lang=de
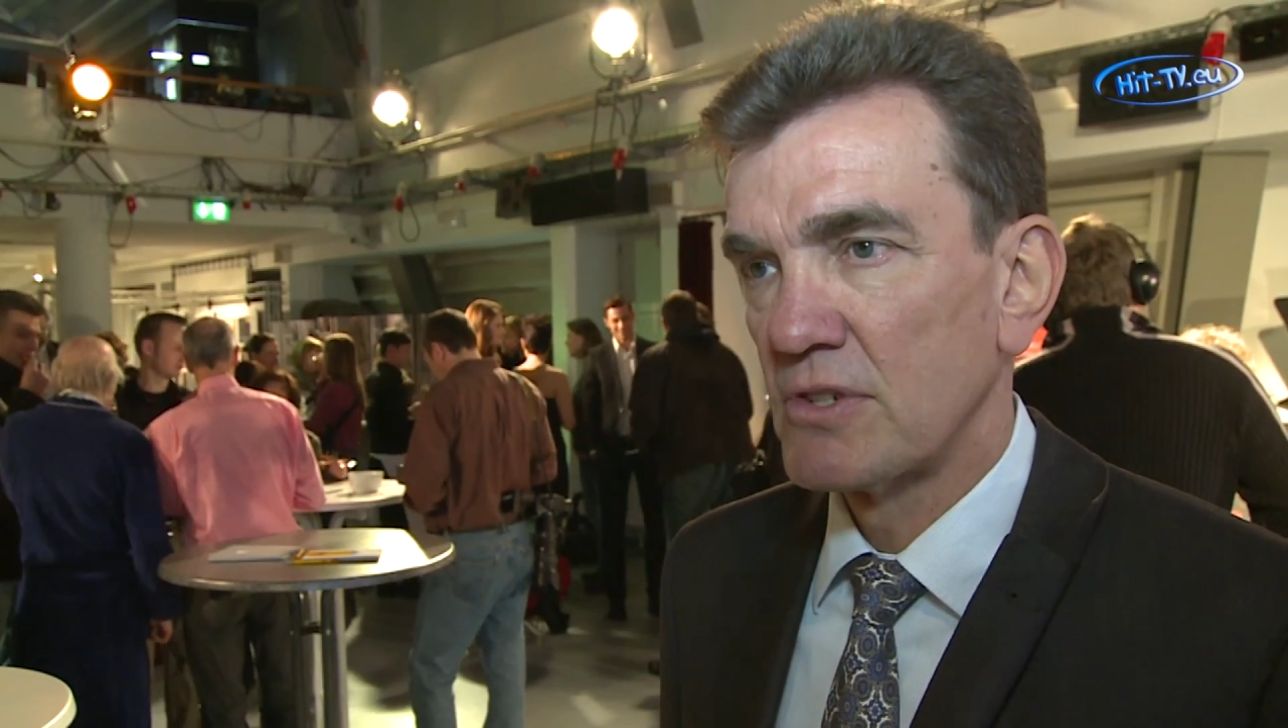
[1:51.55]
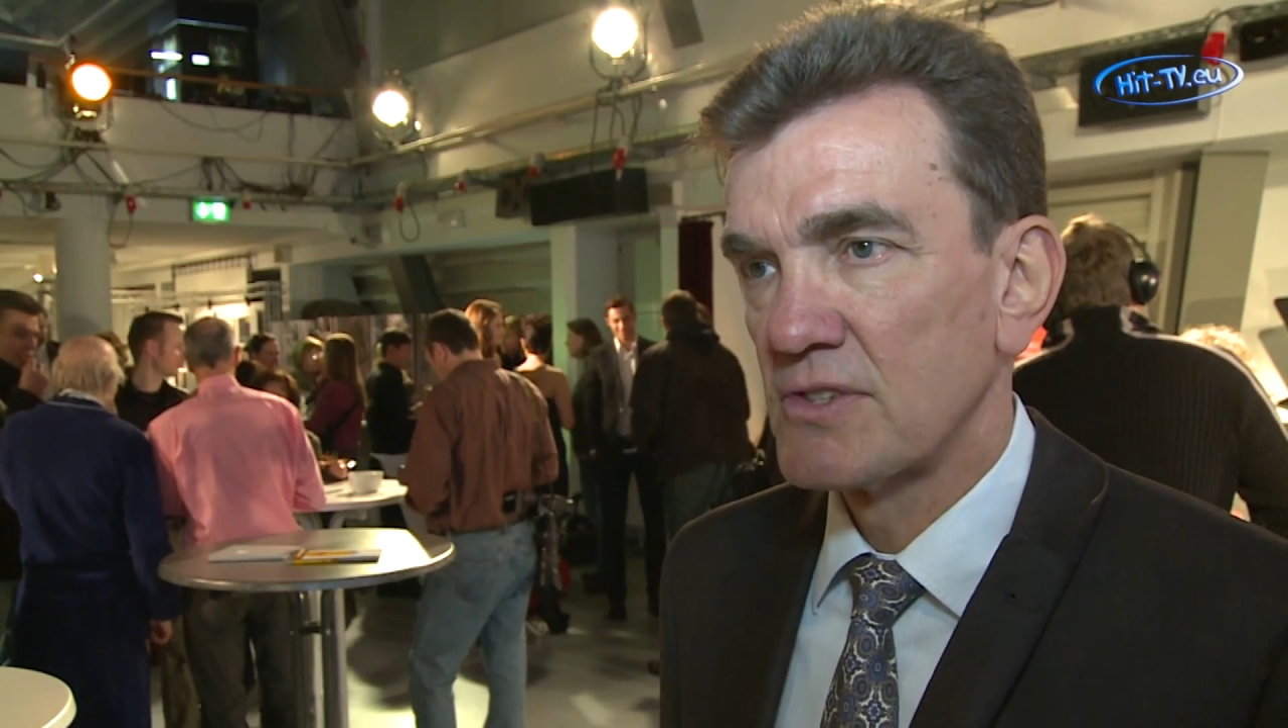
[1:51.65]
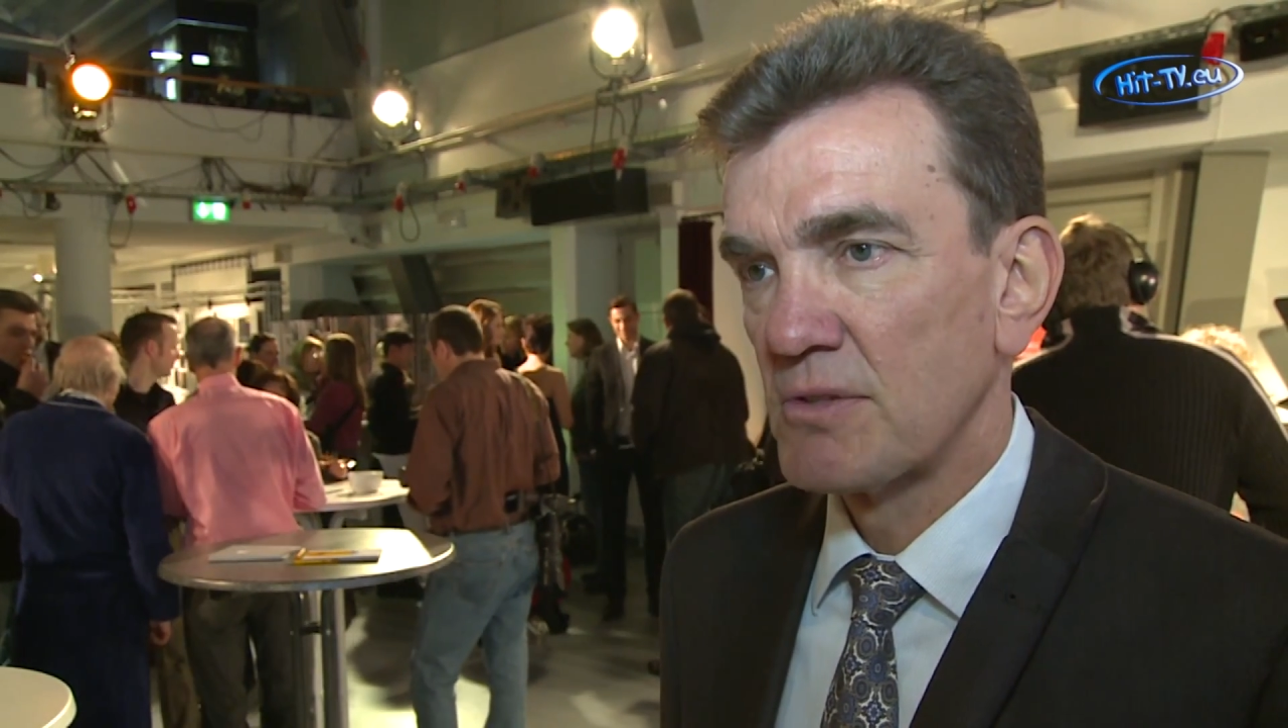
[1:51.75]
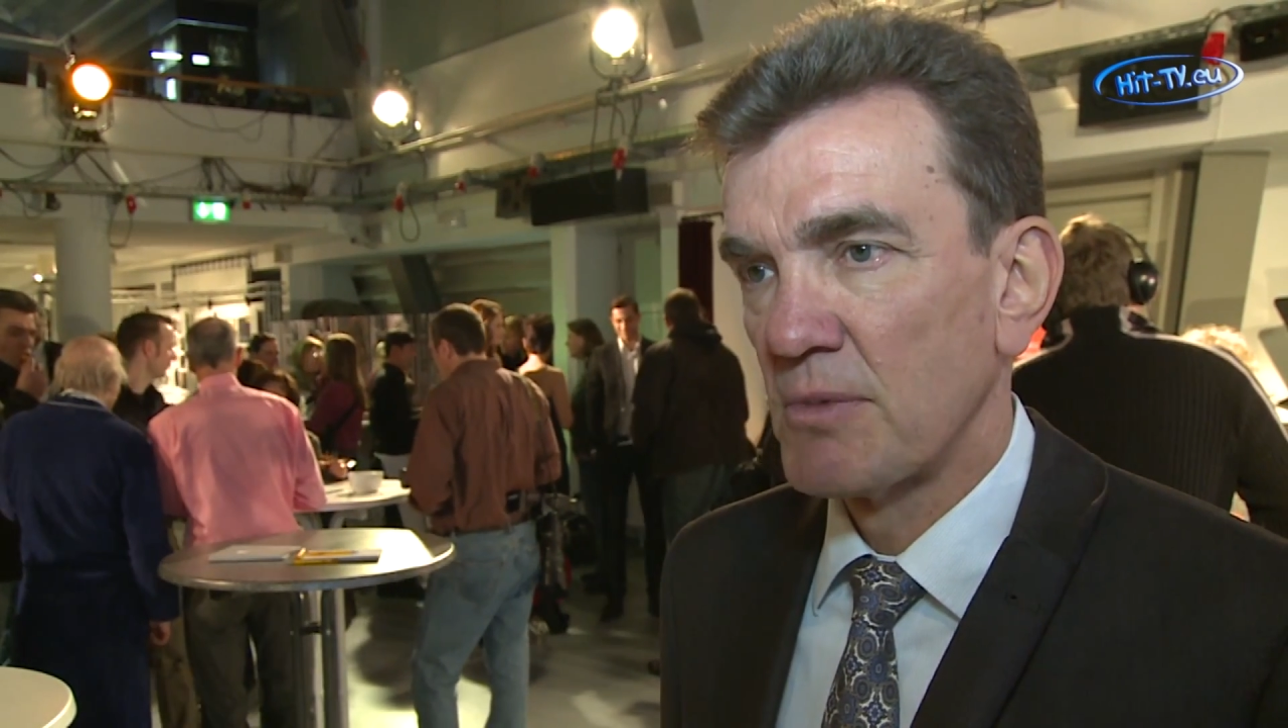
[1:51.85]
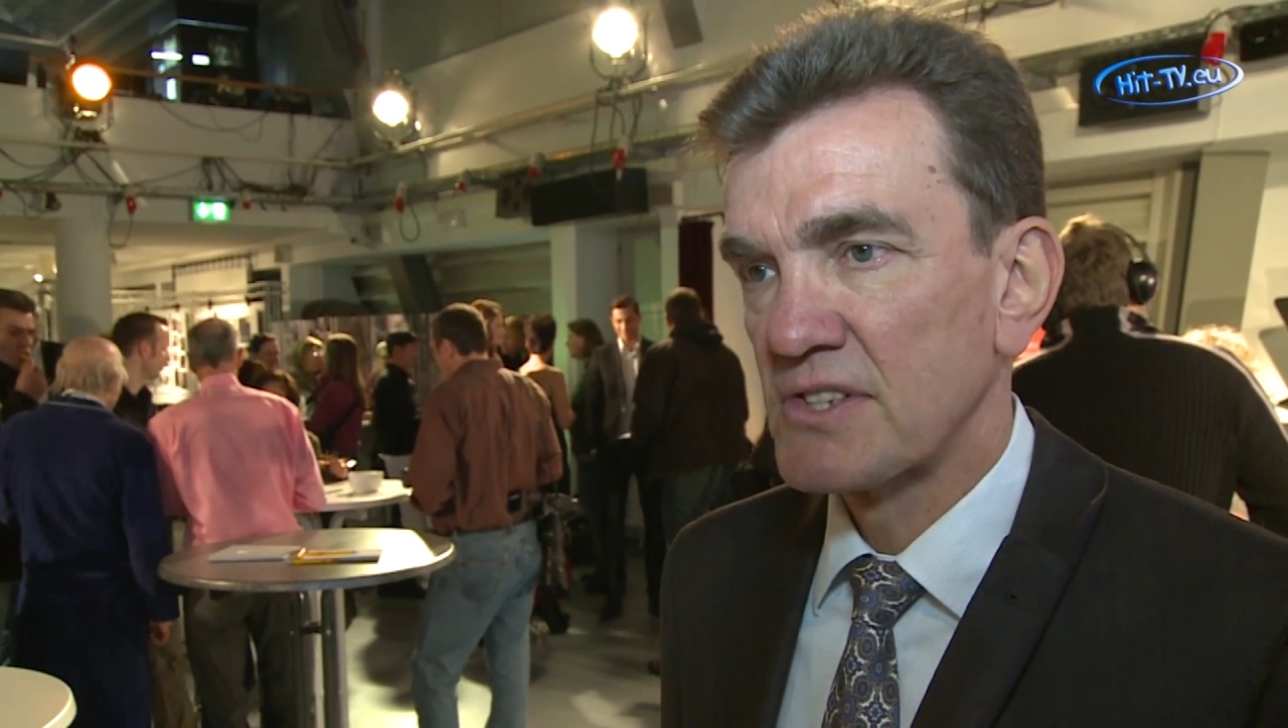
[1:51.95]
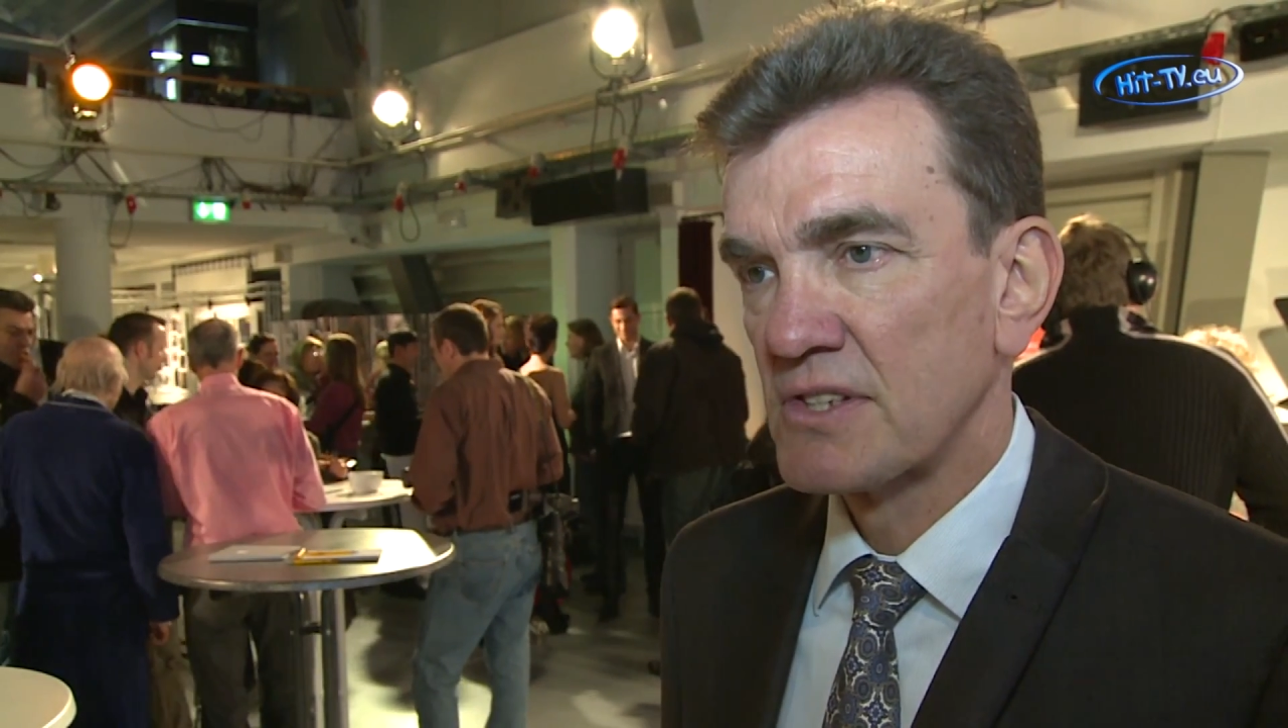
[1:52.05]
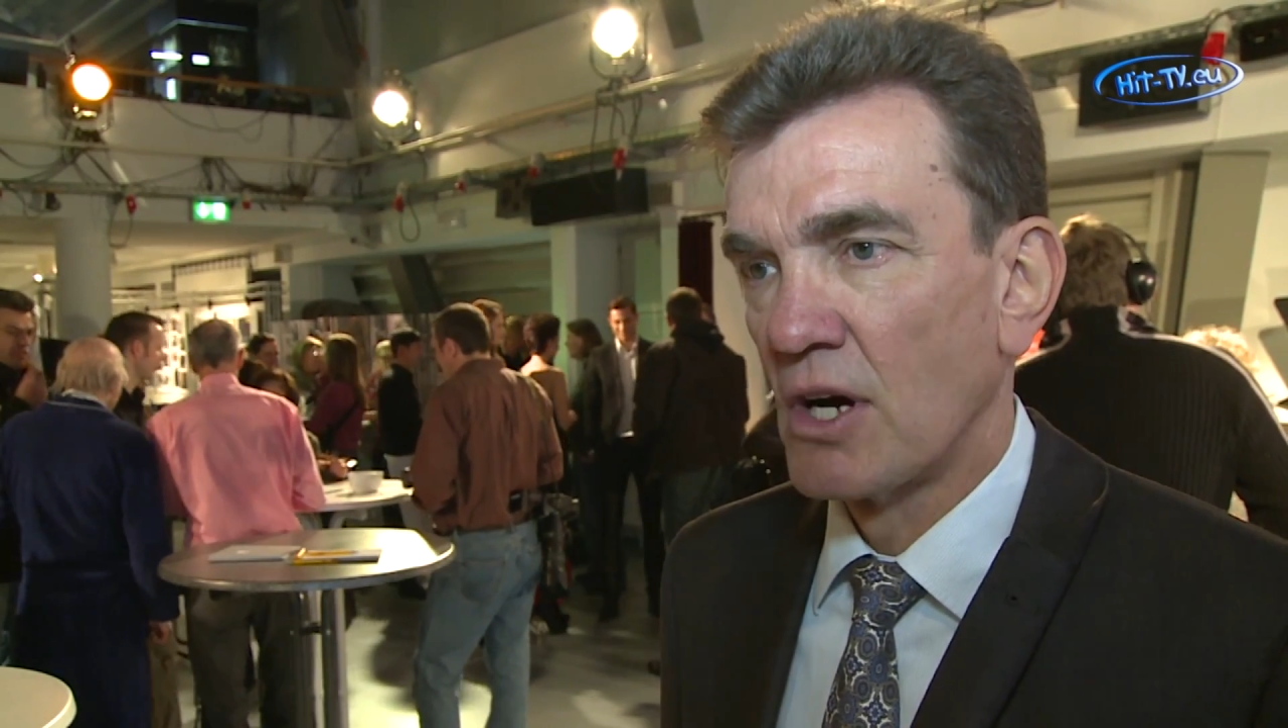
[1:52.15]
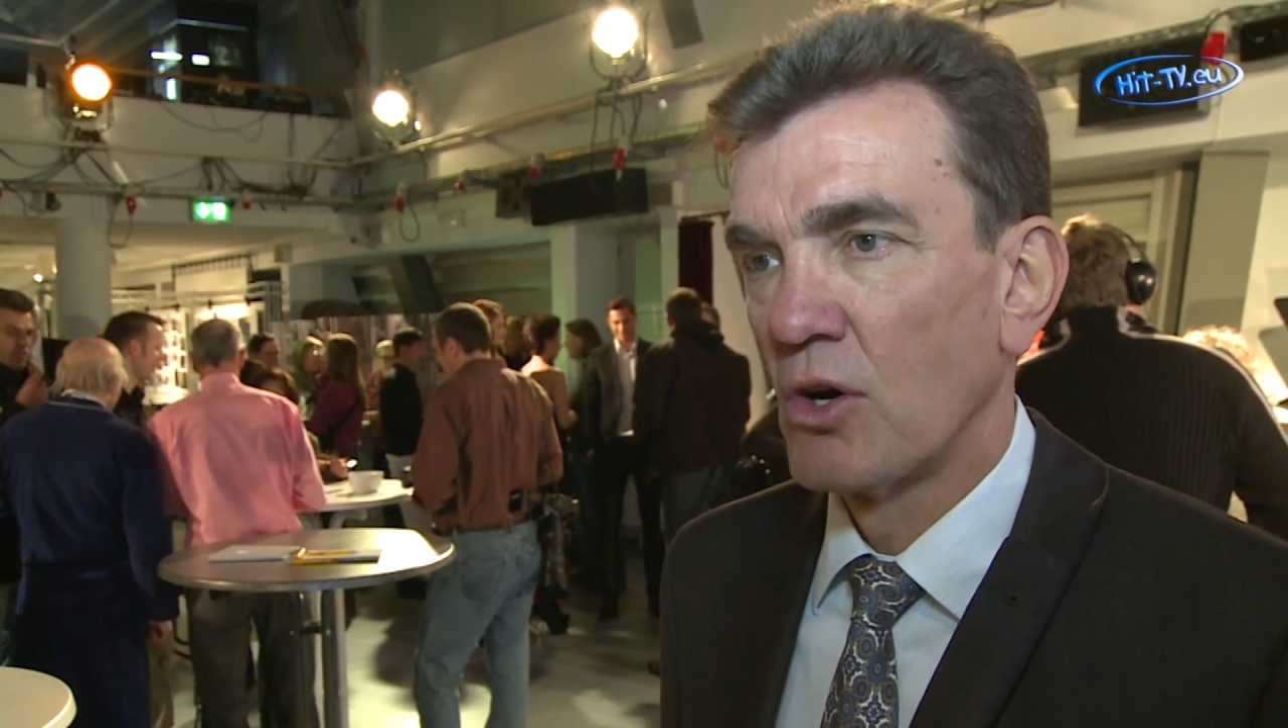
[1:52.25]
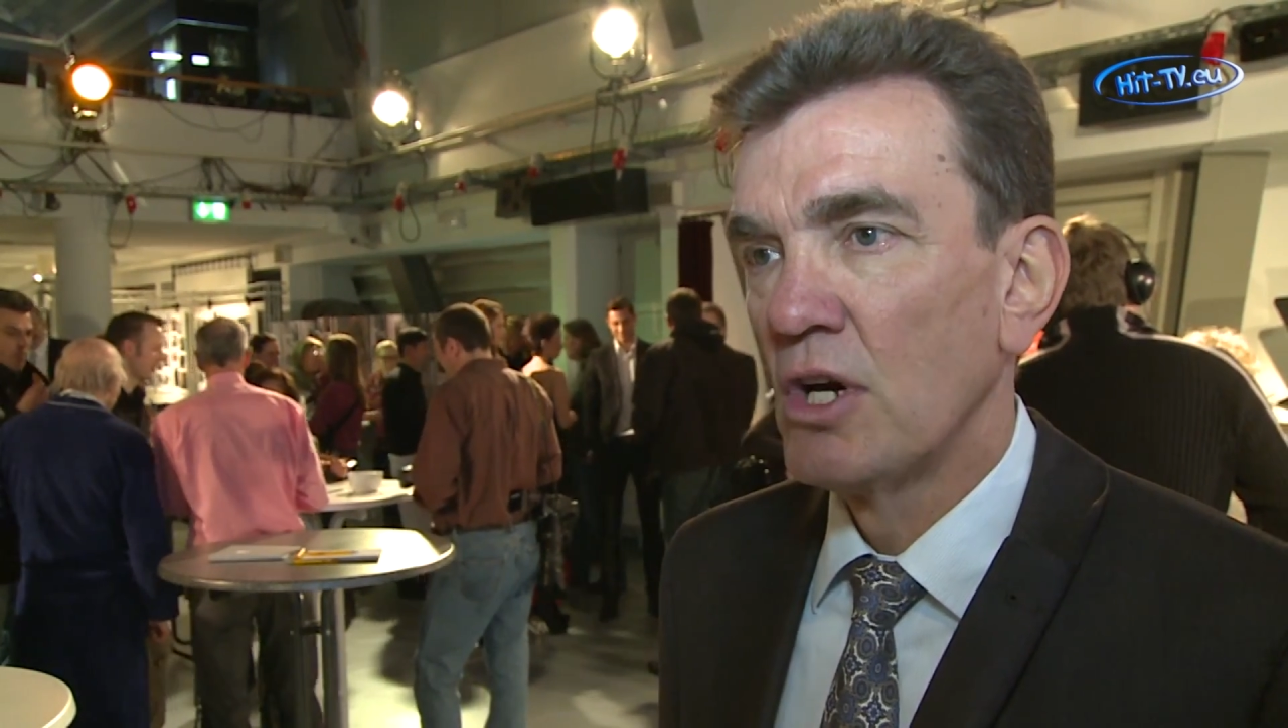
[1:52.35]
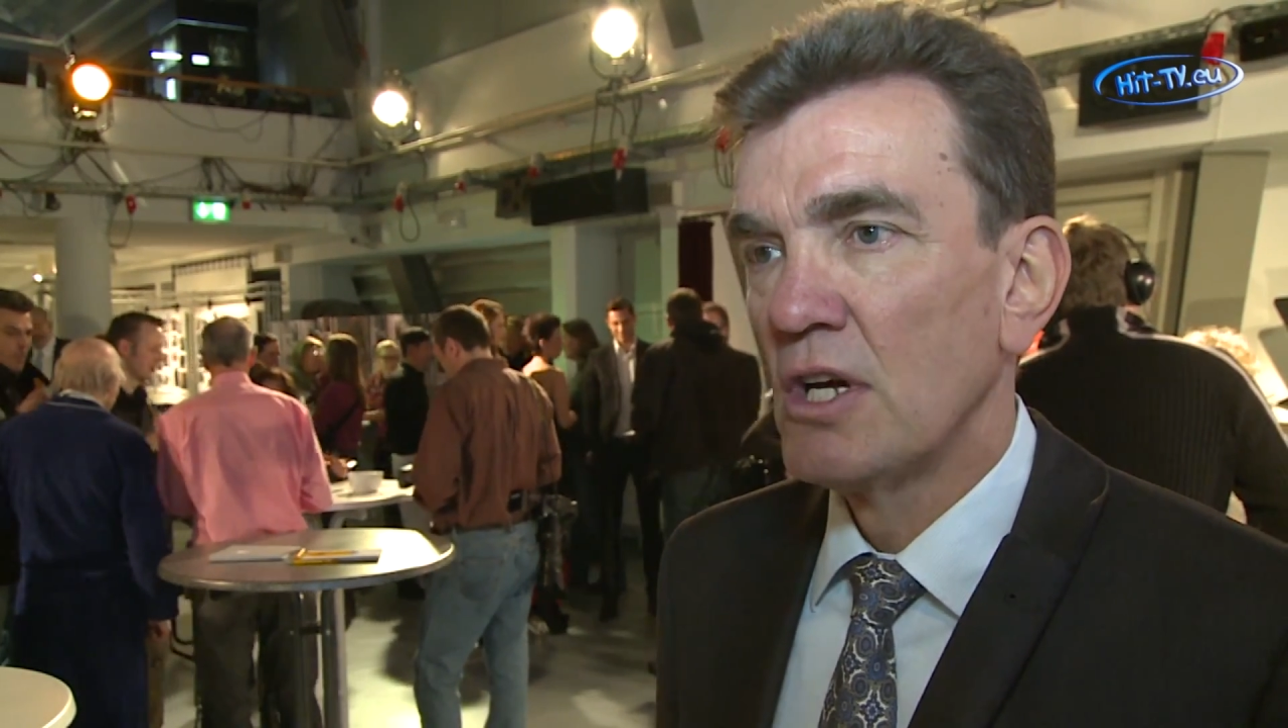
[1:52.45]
diese Messen auch